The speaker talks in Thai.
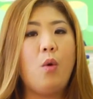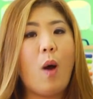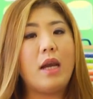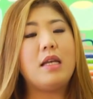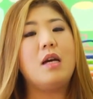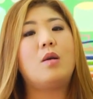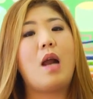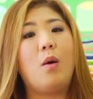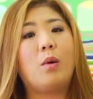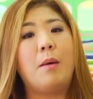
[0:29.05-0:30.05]
วันนี้
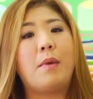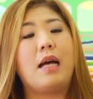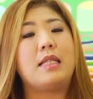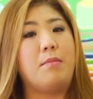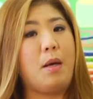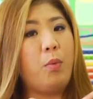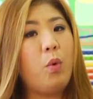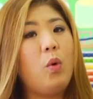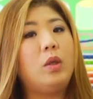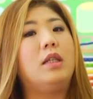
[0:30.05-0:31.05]
เรากำลังจะมา
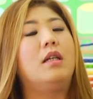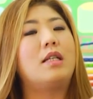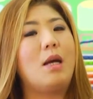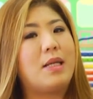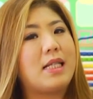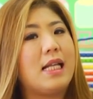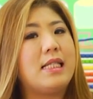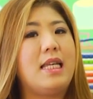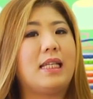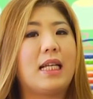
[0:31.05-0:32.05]
พูดถึงเรื่องภาษา
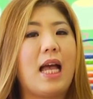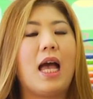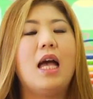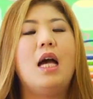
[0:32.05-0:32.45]
จีนกันค่ะ